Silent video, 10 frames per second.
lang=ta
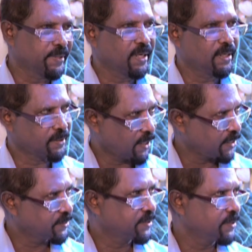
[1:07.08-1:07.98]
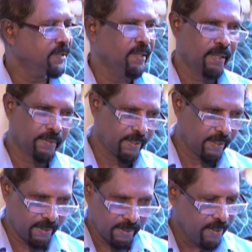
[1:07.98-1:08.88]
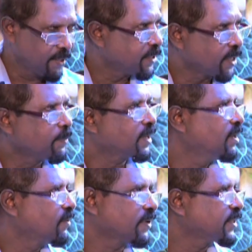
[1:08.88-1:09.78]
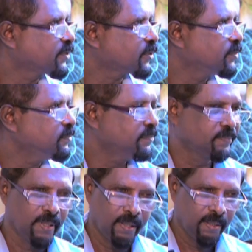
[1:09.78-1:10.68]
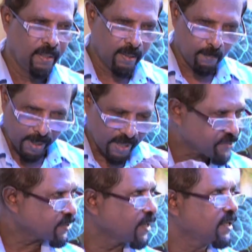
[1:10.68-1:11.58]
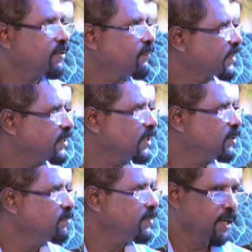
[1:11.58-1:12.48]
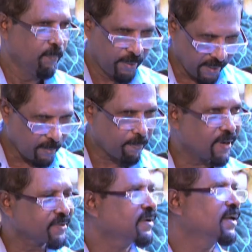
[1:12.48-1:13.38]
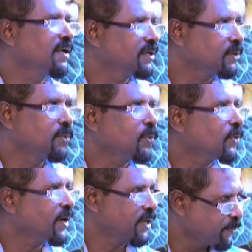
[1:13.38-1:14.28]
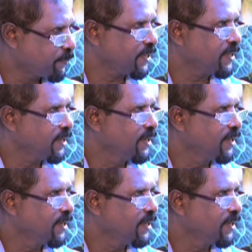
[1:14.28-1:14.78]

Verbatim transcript: பிரதிகள் தயாரித்து அதனை நண்பர்கள் வட்டத்துக்கும் பாடசாலை வட்டத்திலும் பிற பாடசாலைகளுக்கும் கூட அனுப்பி